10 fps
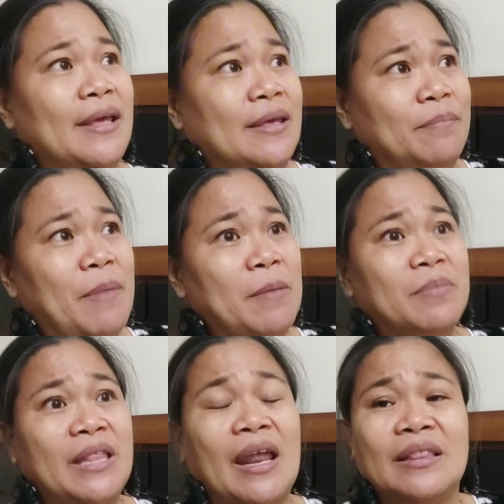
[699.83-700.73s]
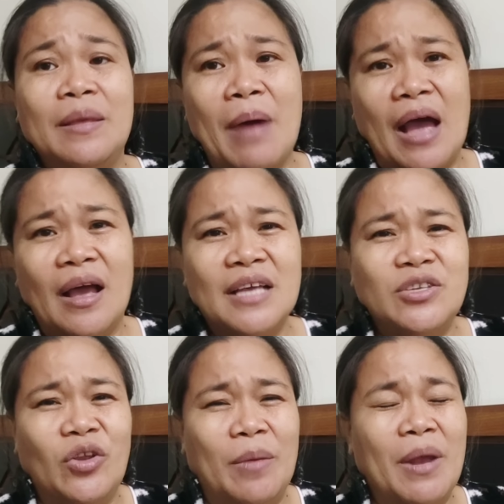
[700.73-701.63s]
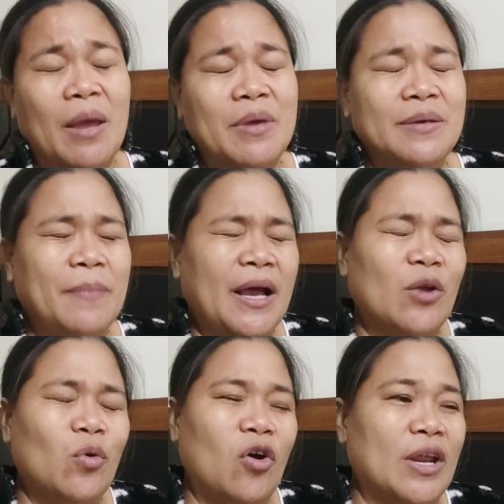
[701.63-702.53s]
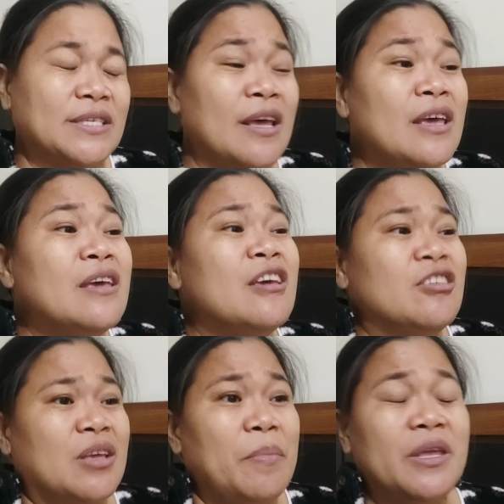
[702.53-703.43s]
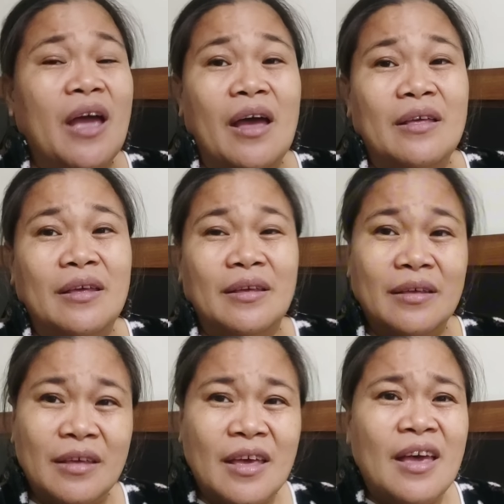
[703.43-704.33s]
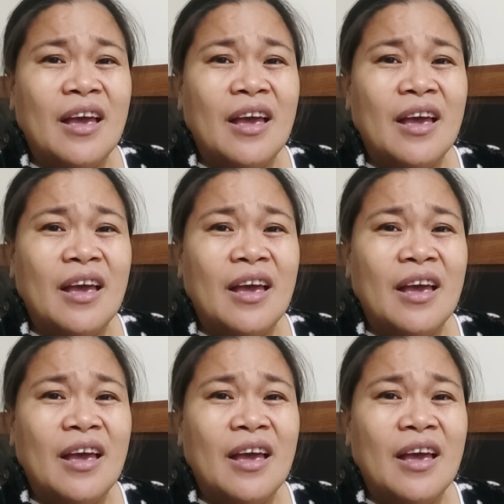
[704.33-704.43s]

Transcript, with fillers: ngayon ako magdi-deliver sabi naman nung may anong kamatis oo daw kaya umalis siya